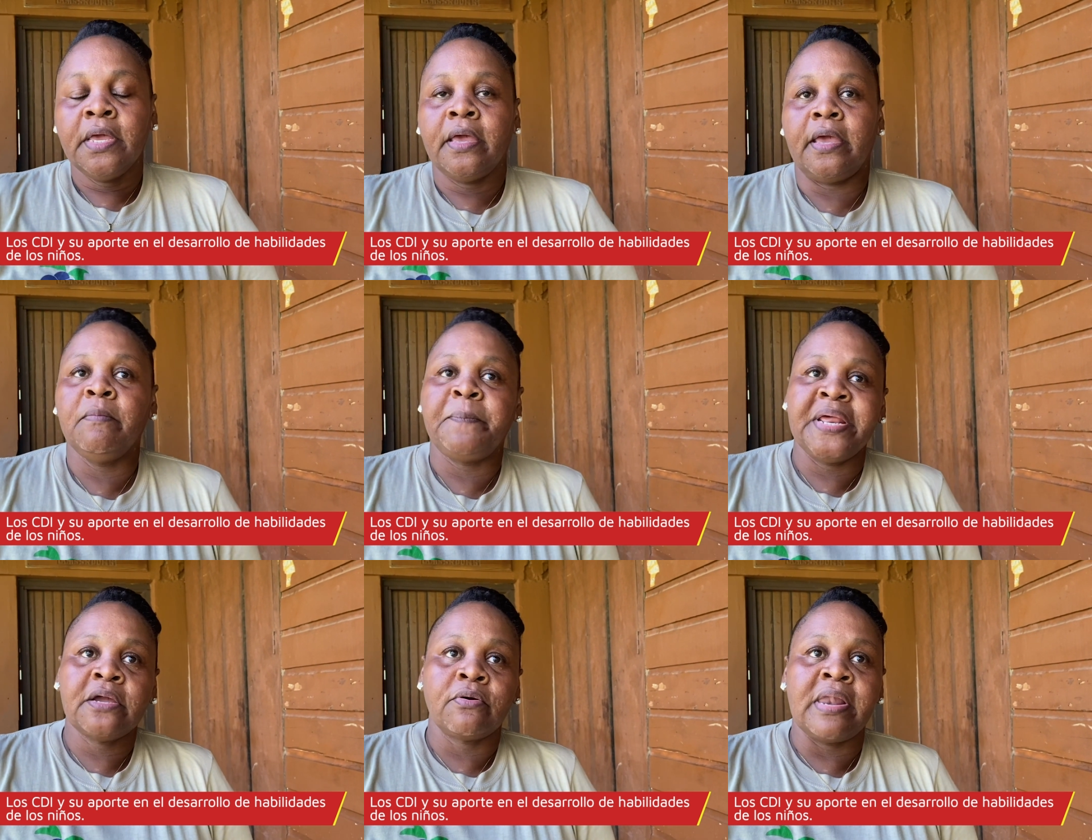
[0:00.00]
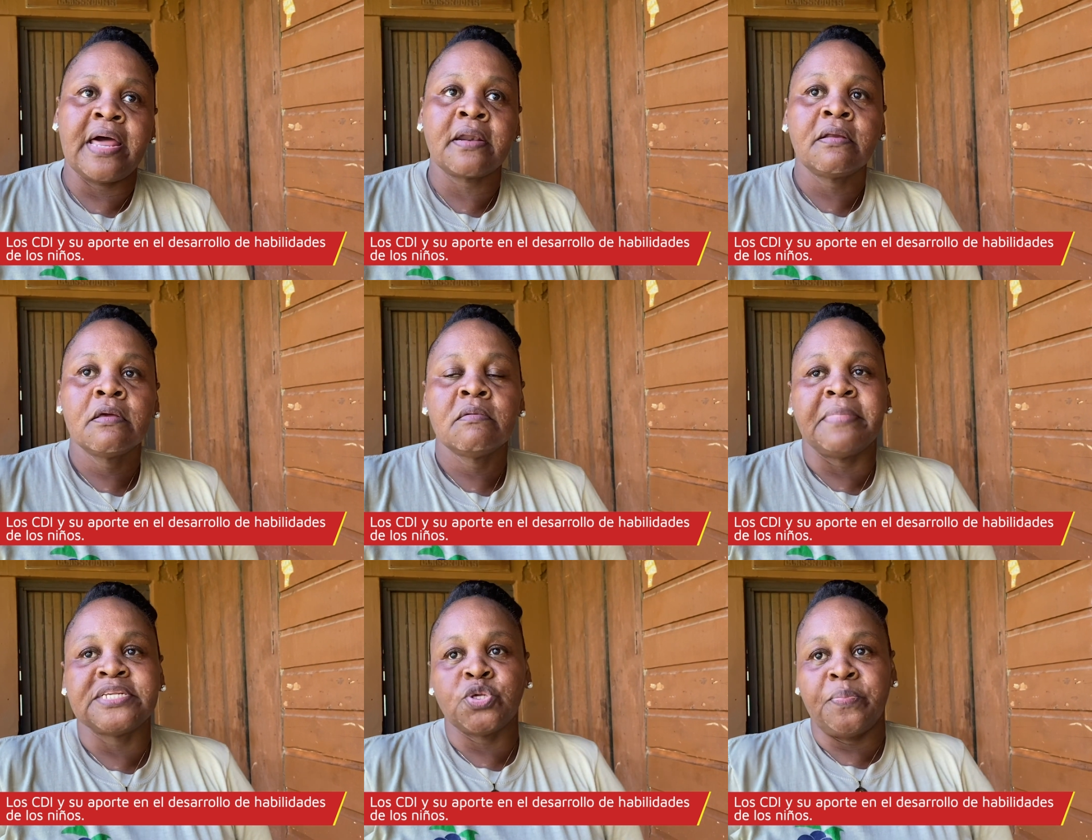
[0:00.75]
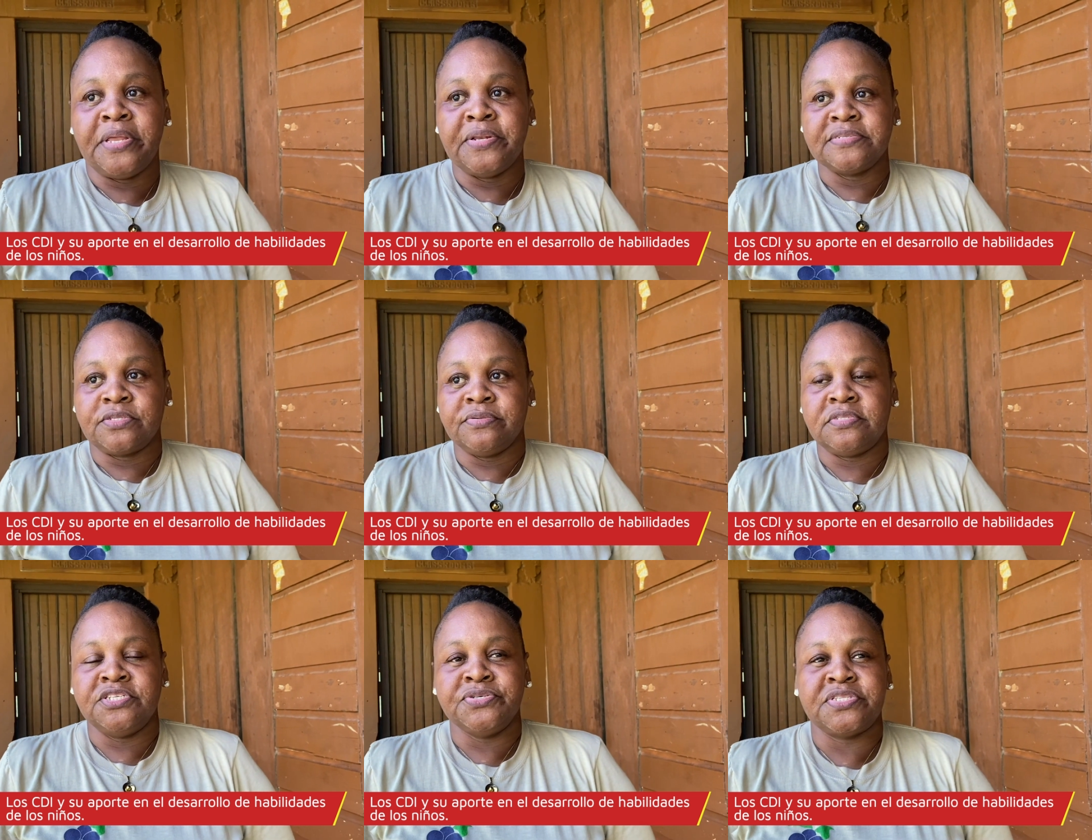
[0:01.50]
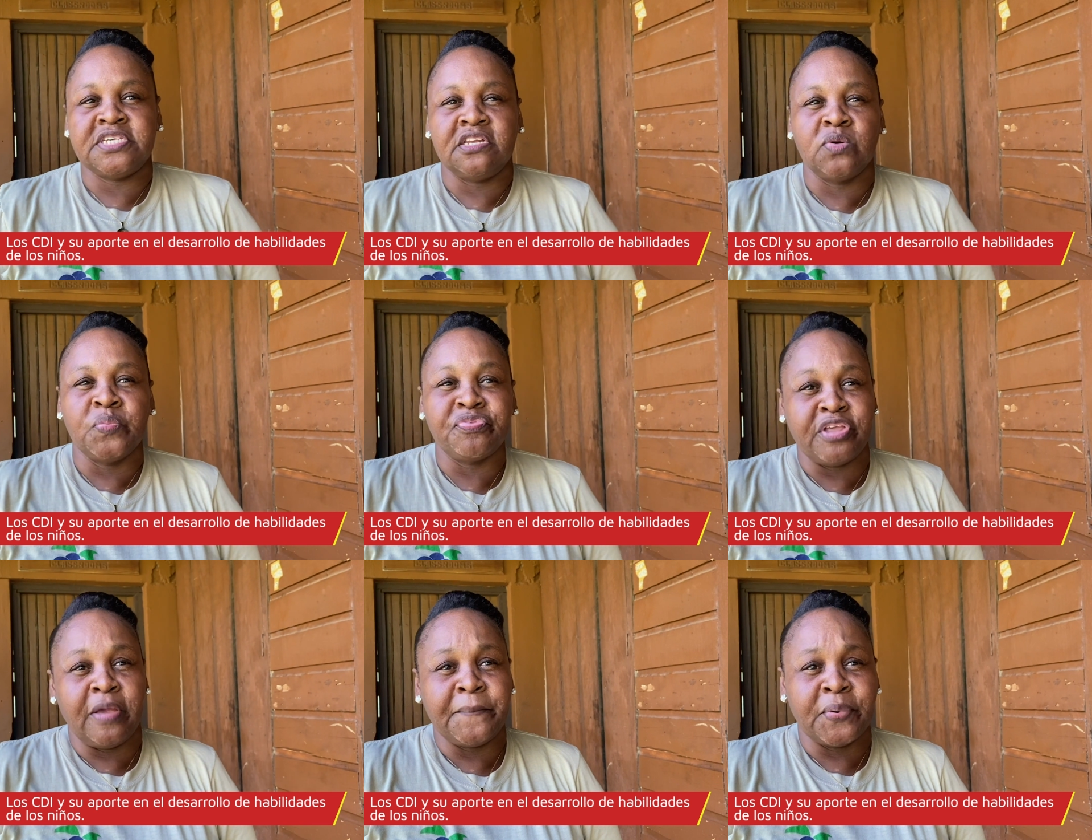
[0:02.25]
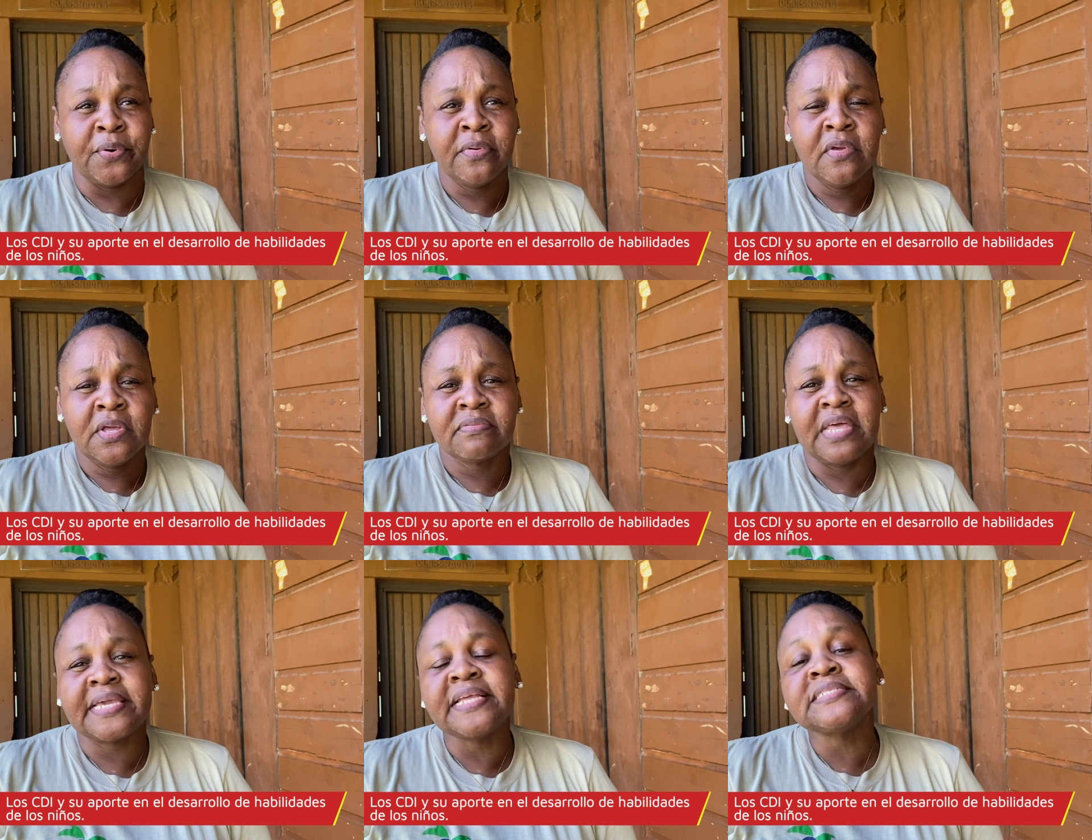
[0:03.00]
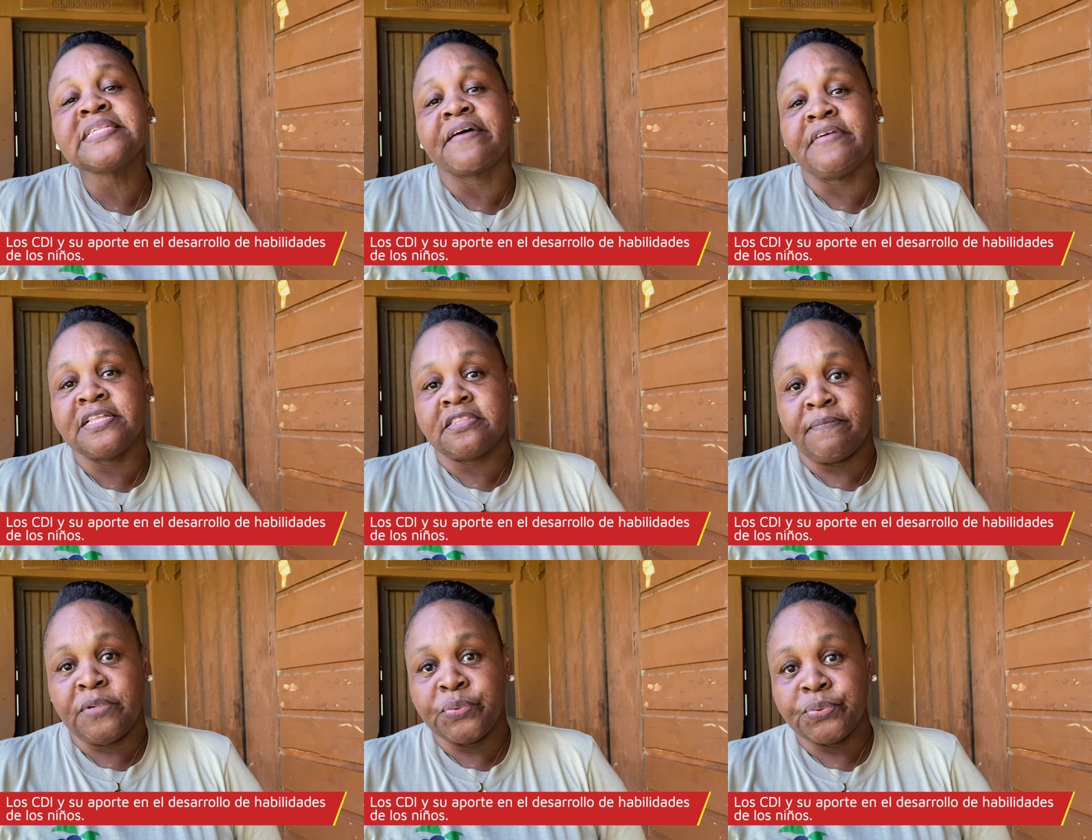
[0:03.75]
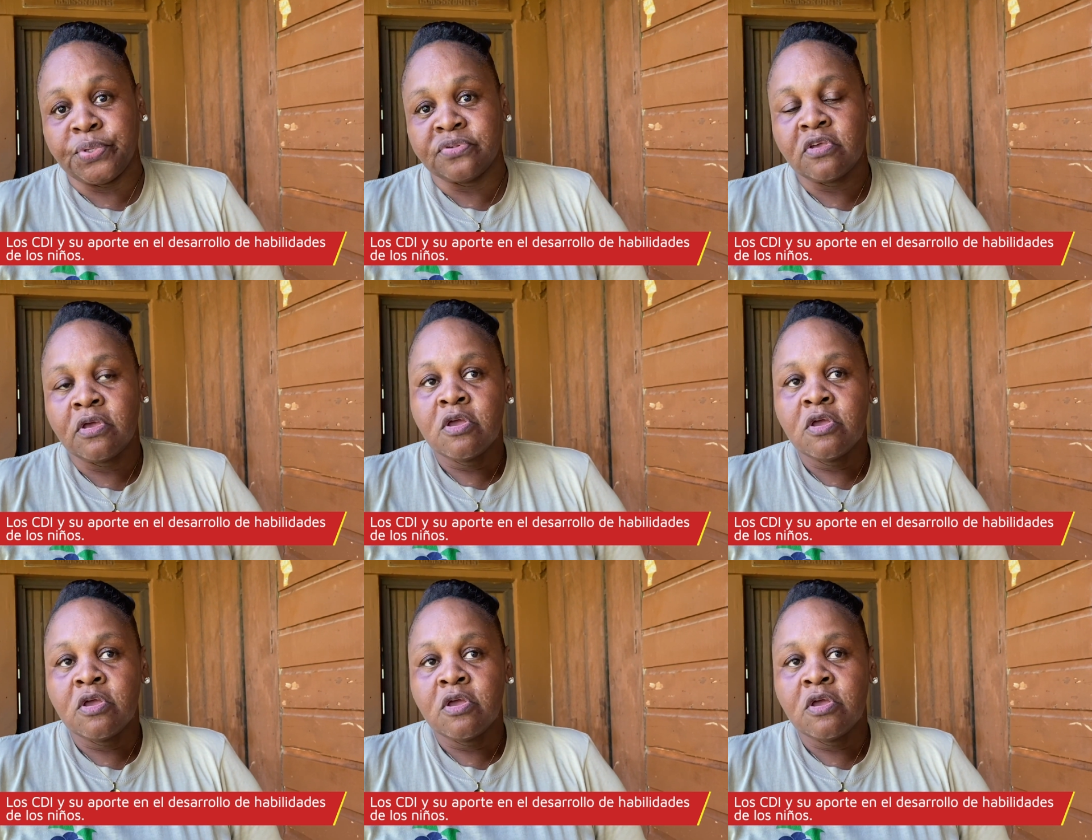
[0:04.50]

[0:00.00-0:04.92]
En preescolar, más o menos, los niños tienen un tiempo de 15 a 20 minutos,